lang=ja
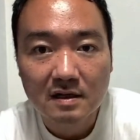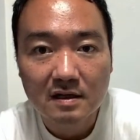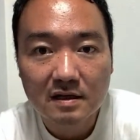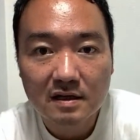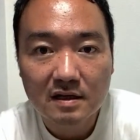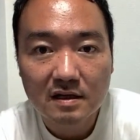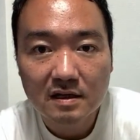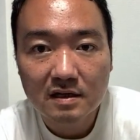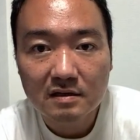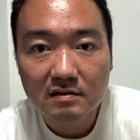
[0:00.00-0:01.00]

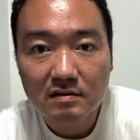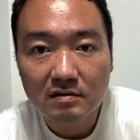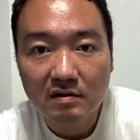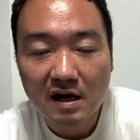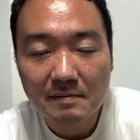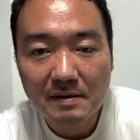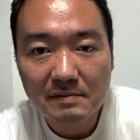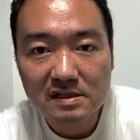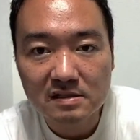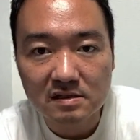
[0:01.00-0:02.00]
えー、っと浜
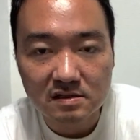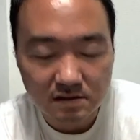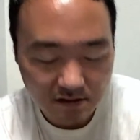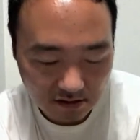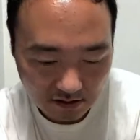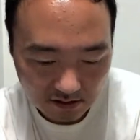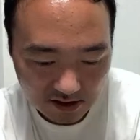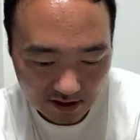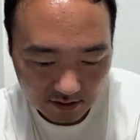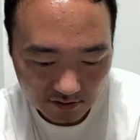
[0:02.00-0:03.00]
松
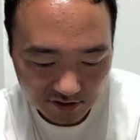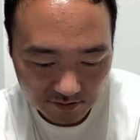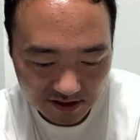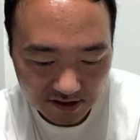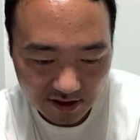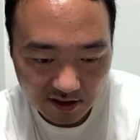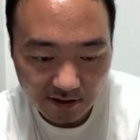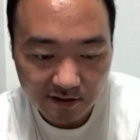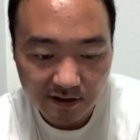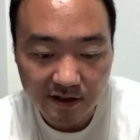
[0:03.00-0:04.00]
がどうしました
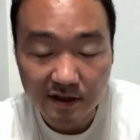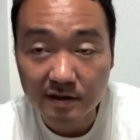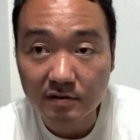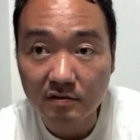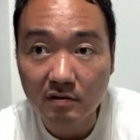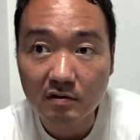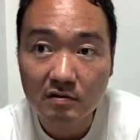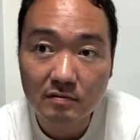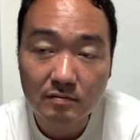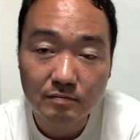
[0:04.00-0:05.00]
えっ、ー、と
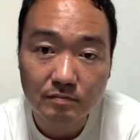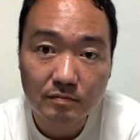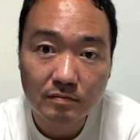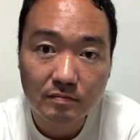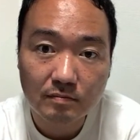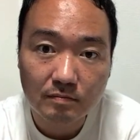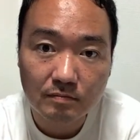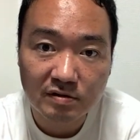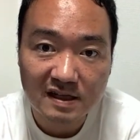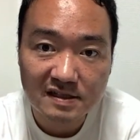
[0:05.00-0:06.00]

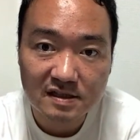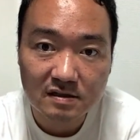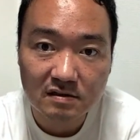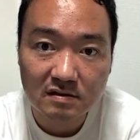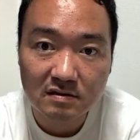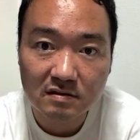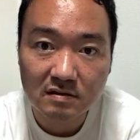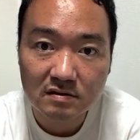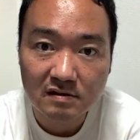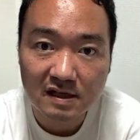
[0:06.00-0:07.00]
ブラジ
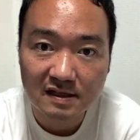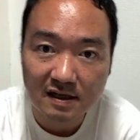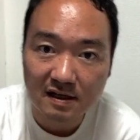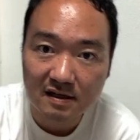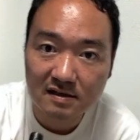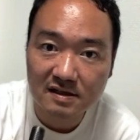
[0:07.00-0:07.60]
ルの方がい